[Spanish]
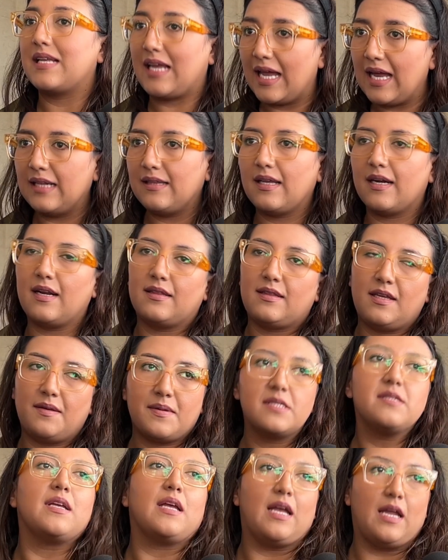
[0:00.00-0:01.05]
¿Qué
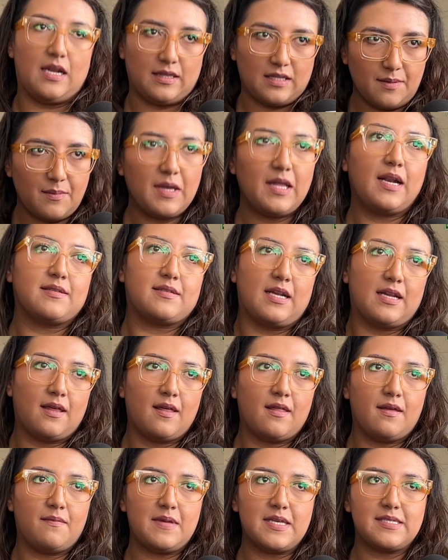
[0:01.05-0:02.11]
alternativas? El tema de la salida
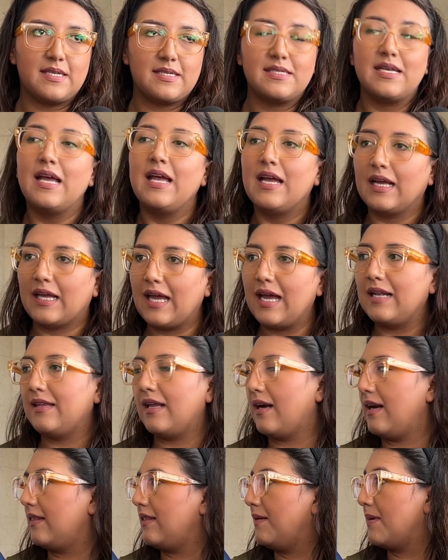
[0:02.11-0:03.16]
de divisas, qué
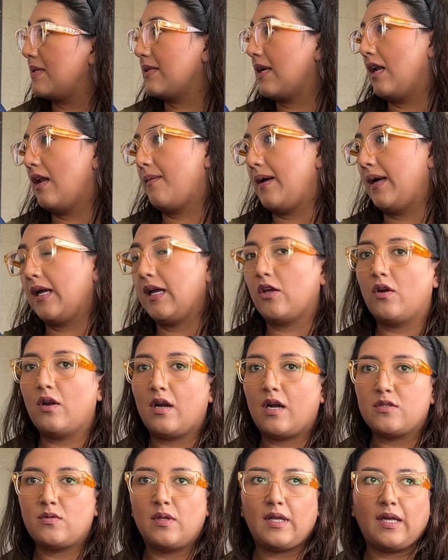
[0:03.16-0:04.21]
alternativas que la banca, que
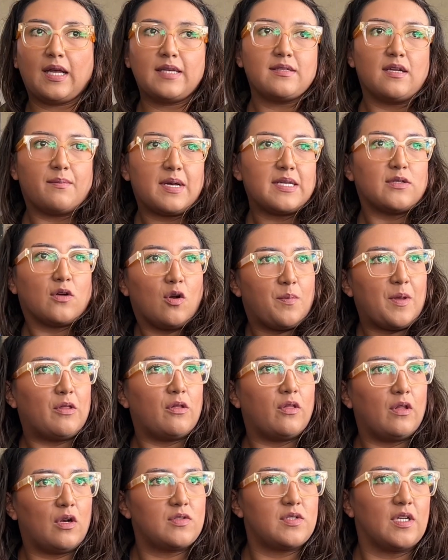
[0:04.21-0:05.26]
ahora resulta que es el más
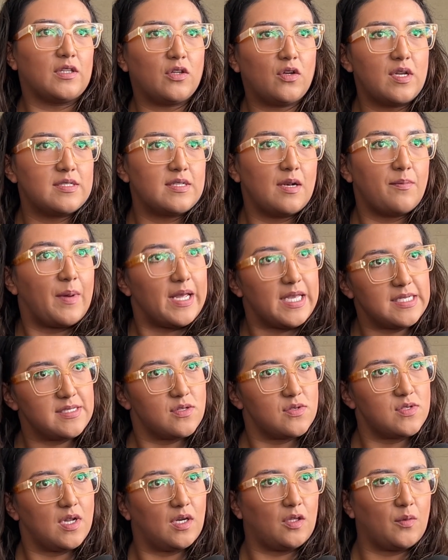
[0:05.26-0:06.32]
golpeado de los sectores del país,
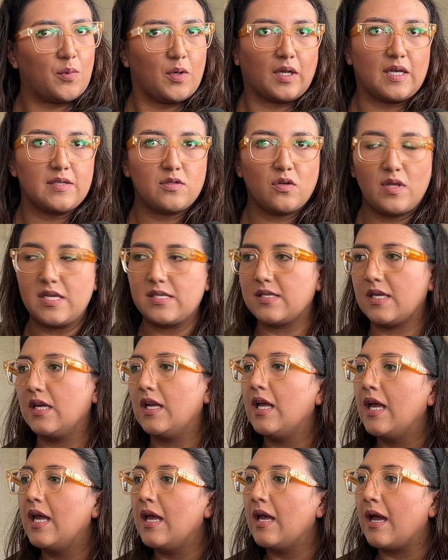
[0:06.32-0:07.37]
¿no es cierto? Porque eso dice,
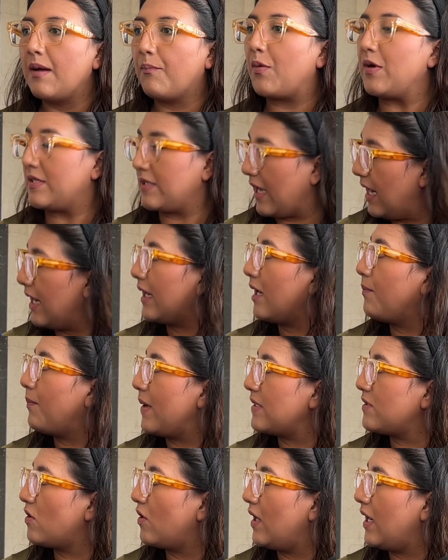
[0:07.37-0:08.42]
pues cargue el
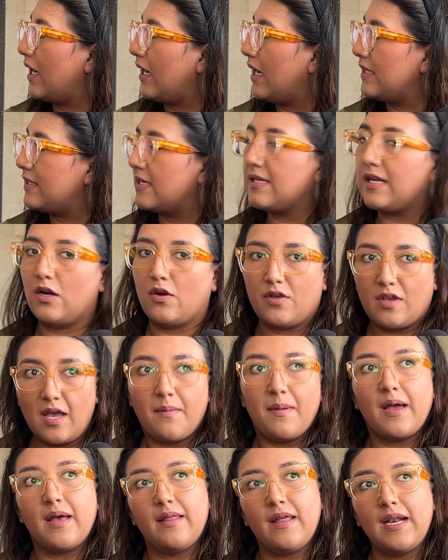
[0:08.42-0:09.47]
peso de la crisis y lo
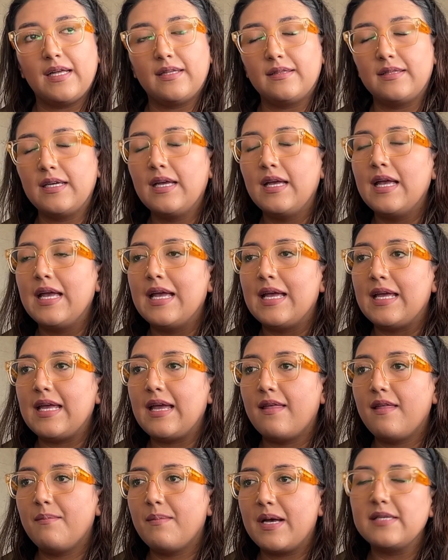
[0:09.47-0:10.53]
lleve adelante.
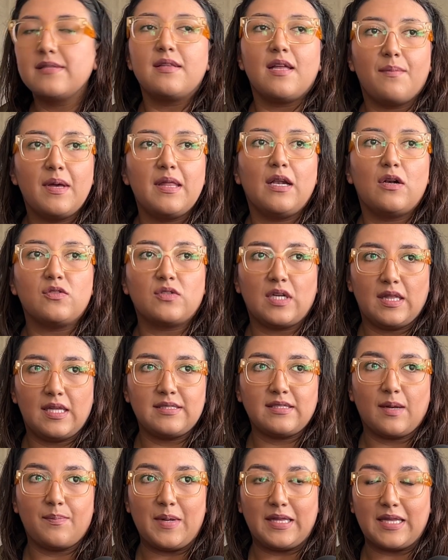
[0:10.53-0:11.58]
Y además, tema de los
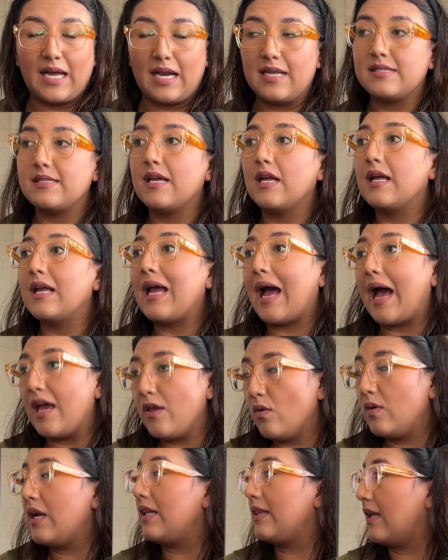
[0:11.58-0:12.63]
grandes capitales.
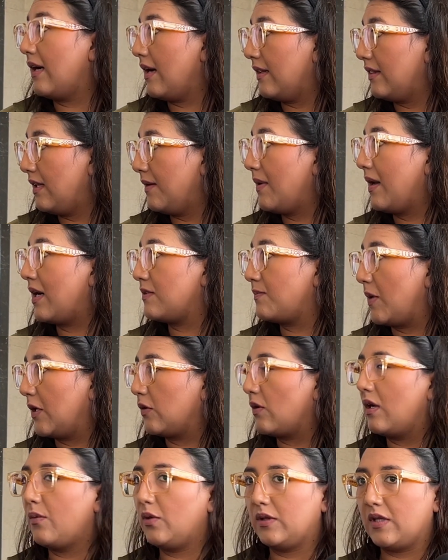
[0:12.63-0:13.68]
Hay una alternativa
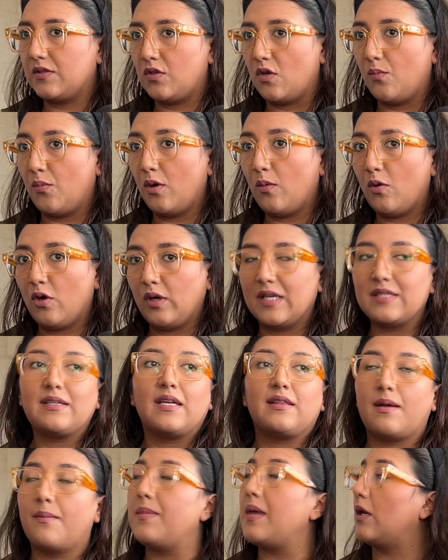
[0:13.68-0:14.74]
respecto a la votación por bloques
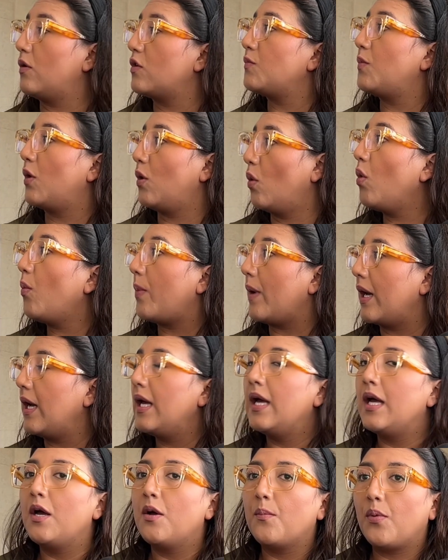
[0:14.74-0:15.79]
que también nos preocupa,
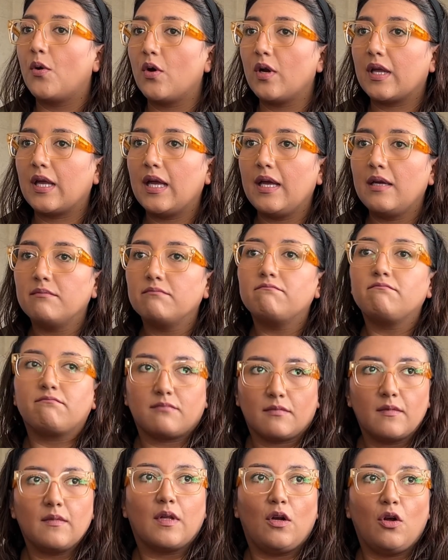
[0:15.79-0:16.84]
porque
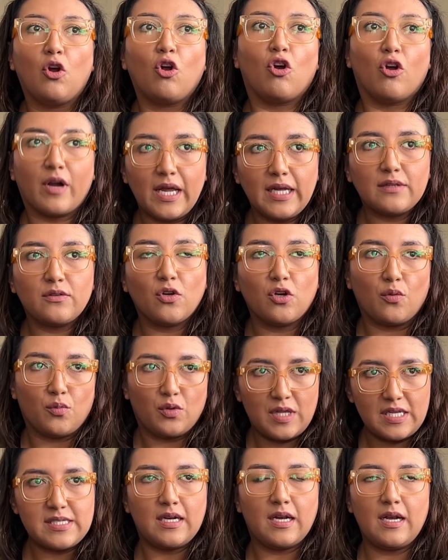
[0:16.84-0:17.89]
lo correcto,
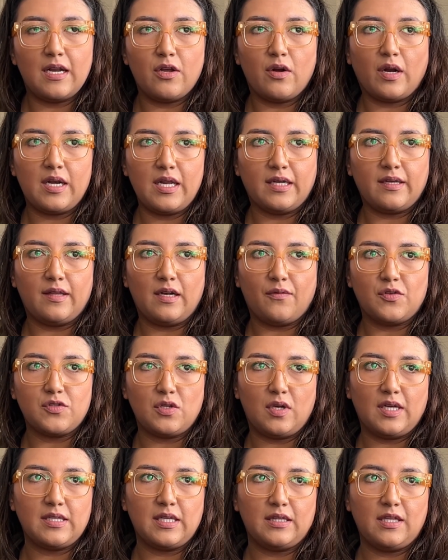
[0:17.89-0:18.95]
como dice la ley orgánica de la
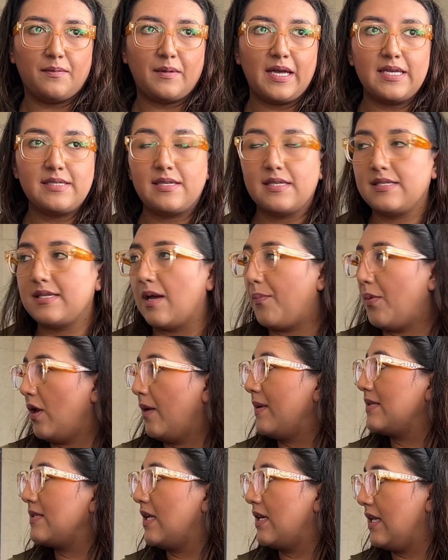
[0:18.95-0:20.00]
función legislativa, es se
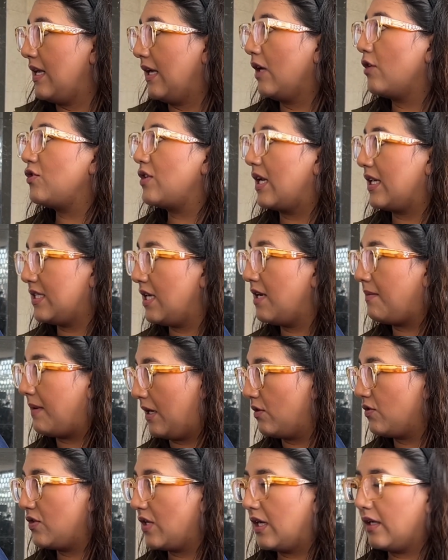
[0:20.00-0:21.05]
apruebe, se niegue o se
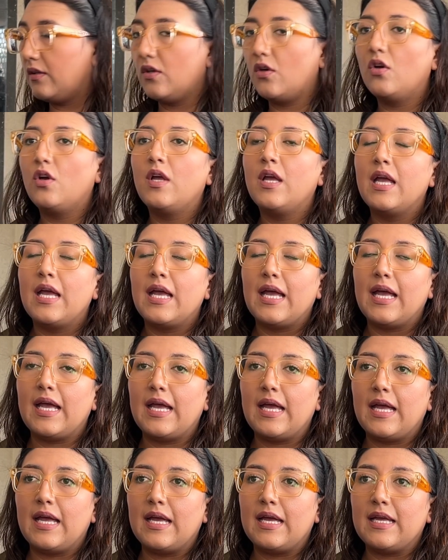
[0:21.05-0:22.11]
archive, ¿no es cierto?
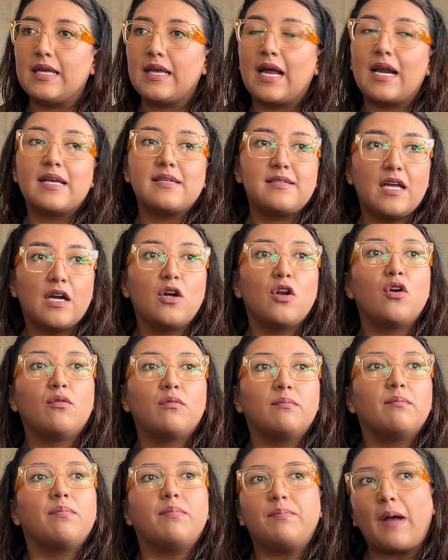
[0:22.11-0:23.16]
Eh, y al
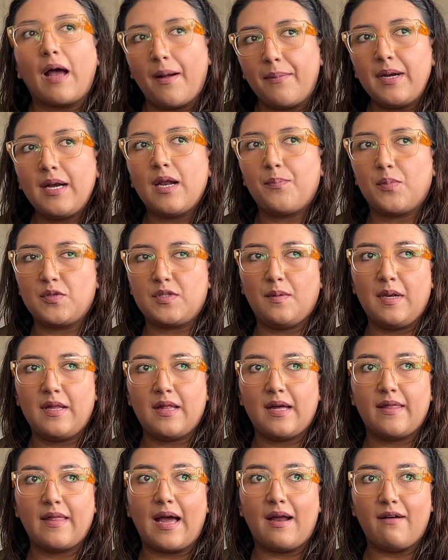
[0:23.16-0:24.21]
hacerlo abre la
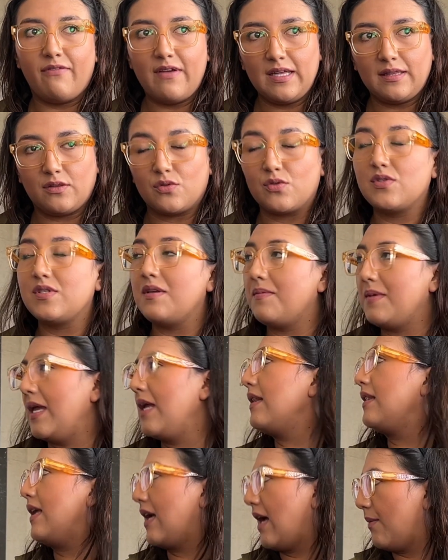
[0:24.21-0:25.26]
posibilidad al veto. Si
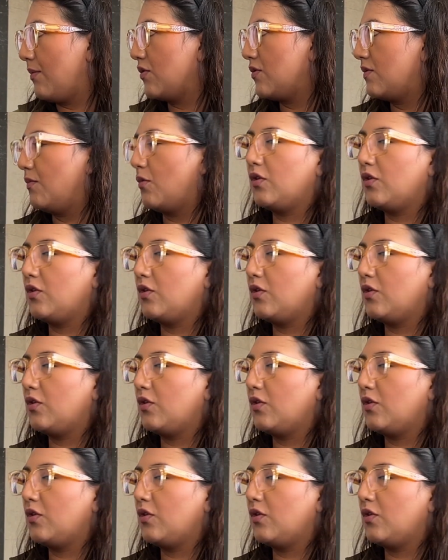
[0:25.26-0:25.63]
bien, digamos,